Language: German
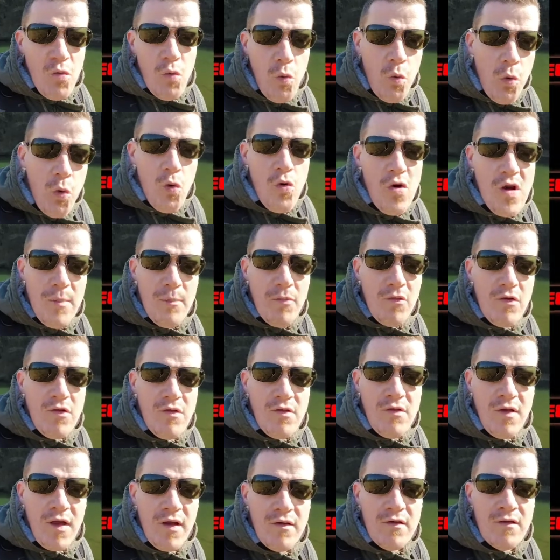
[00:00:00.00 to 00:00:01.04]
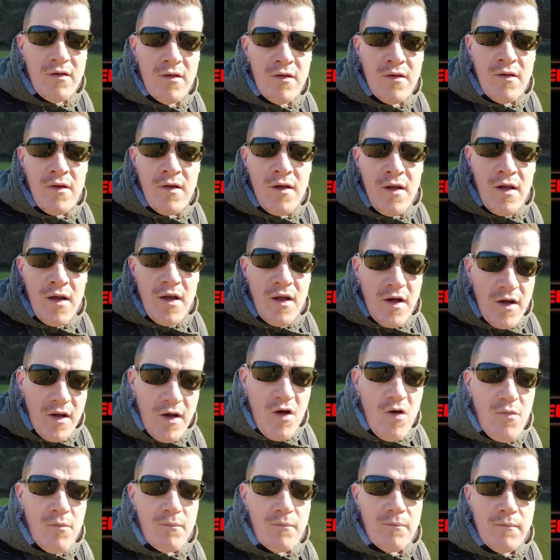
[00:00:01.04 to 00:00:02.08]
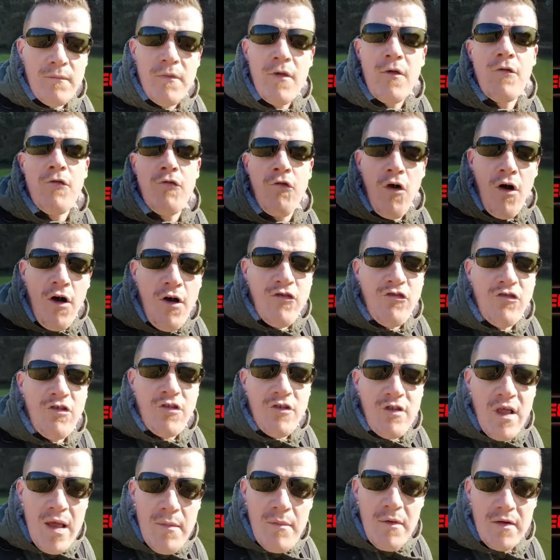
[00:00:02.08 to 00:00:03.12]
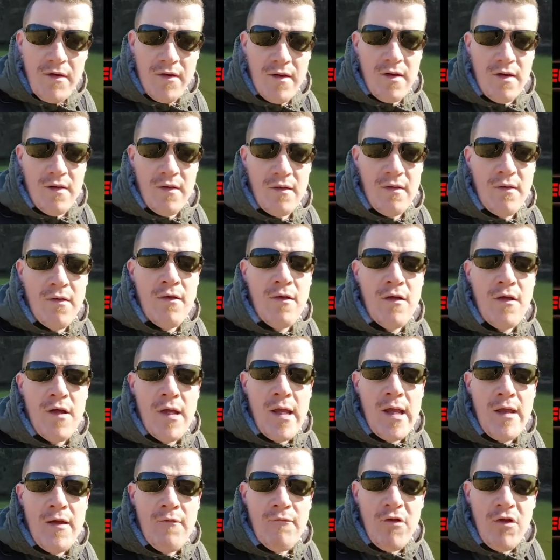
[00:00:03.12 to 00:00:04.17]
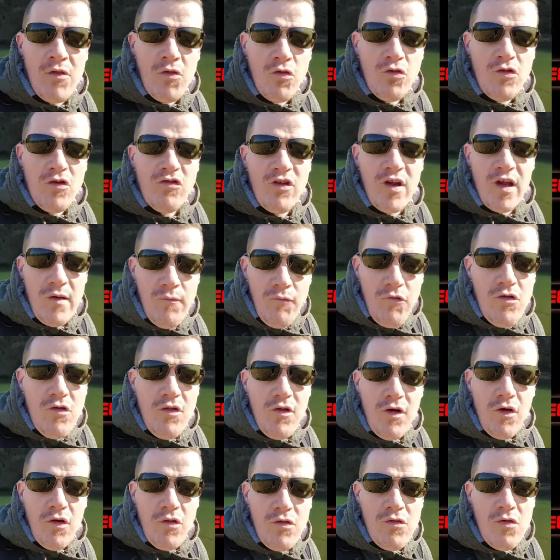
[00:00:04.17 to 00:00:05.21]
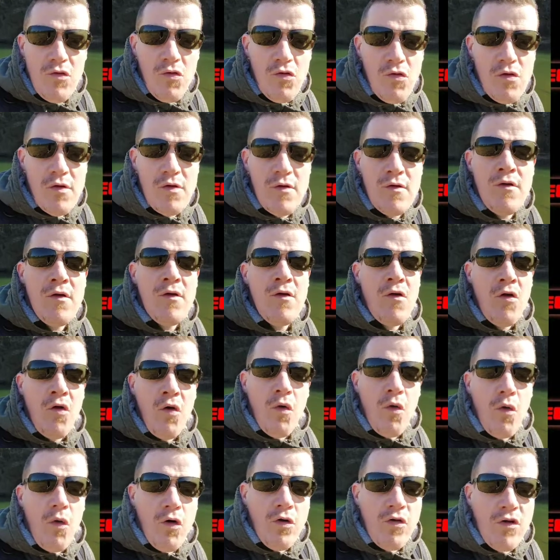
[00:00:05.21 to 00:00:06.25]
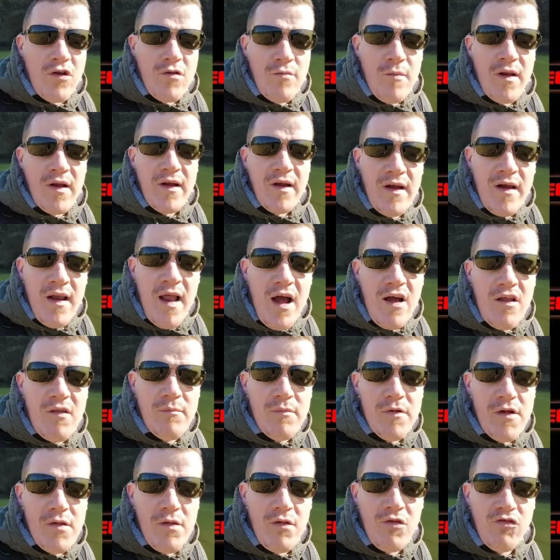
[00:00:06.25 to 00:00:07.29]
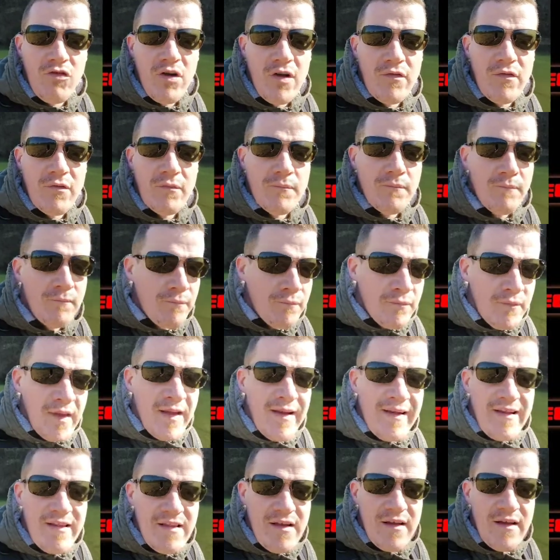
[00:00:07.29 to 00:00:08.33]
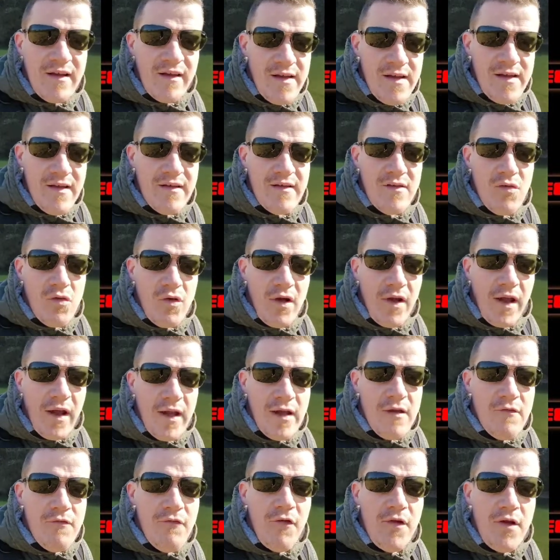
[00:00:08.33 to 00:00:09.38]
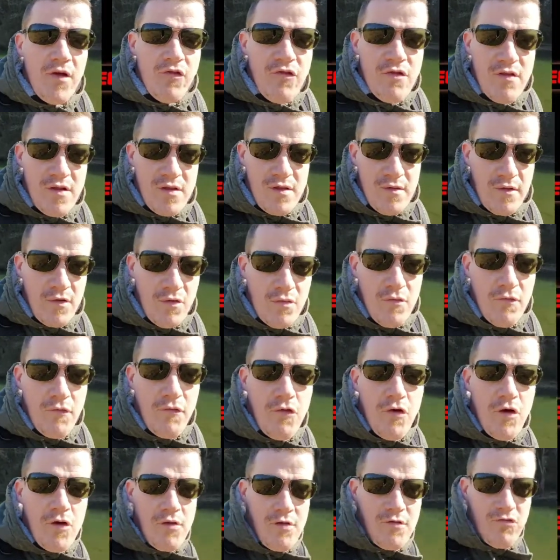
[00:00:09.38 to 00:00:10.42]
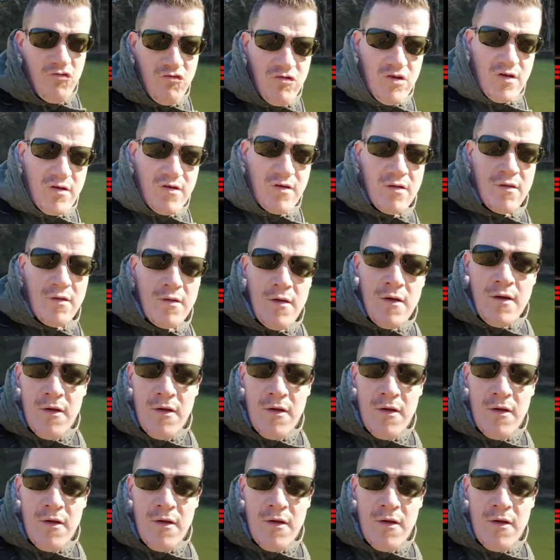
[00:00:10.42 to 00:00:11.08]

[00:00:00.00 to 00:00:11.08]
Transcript: zu 100% glauben. Forscht selber nach. Versucht euch Infos rauszuholen und euch mal ein klares Bild zu schaffen. Dieser Krieg in der Ukraine findet schon seit 2014 statt,